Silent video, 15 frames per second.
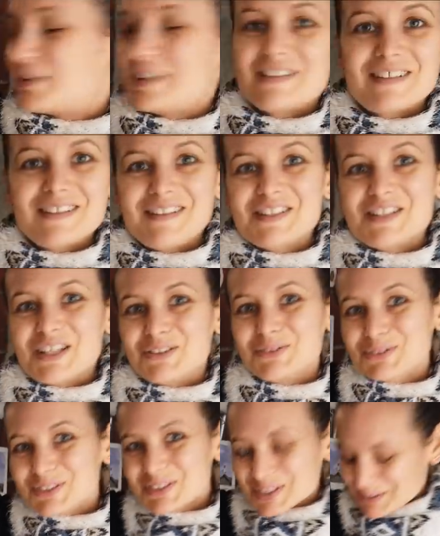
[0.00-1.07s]
qu'on connaissait déjà
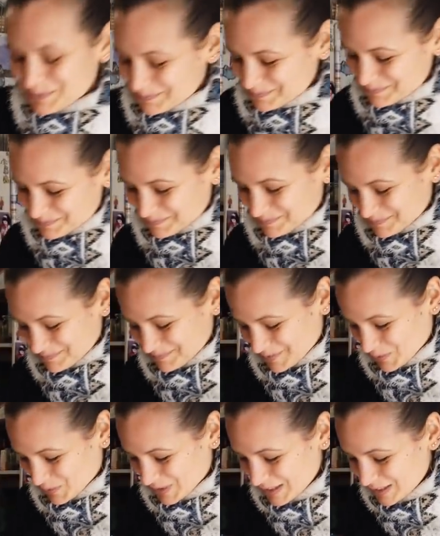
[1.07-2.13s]
tous.
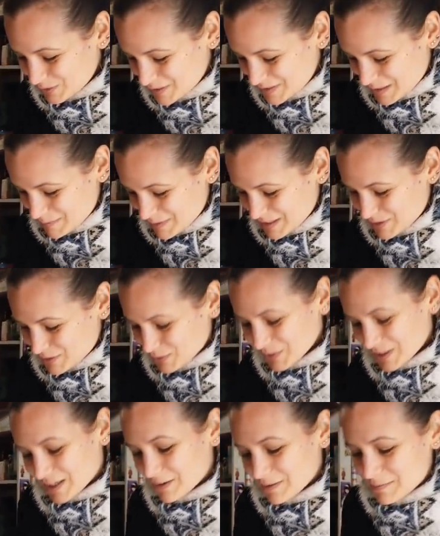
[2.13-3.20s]
Donc la deuxième
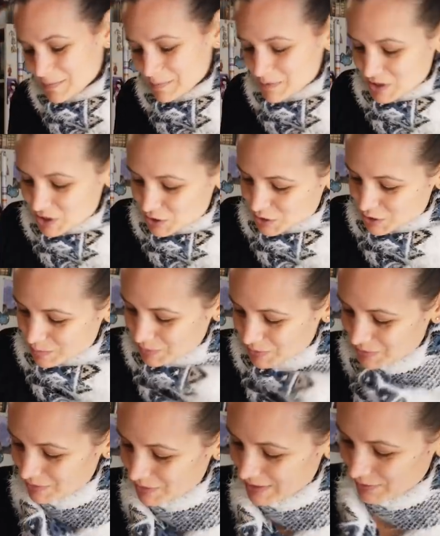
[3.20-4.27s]
édition, il y a quand même un petit changement
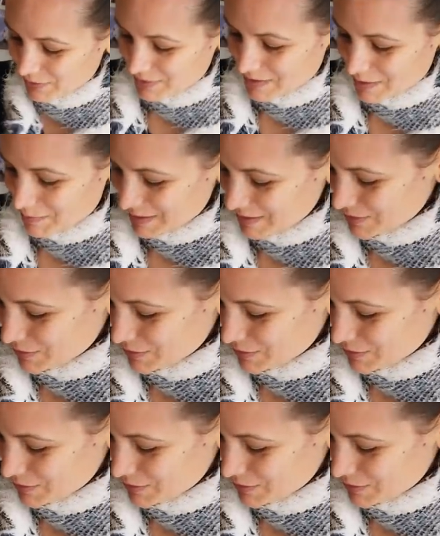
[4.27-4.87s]
au niveau de la deuxième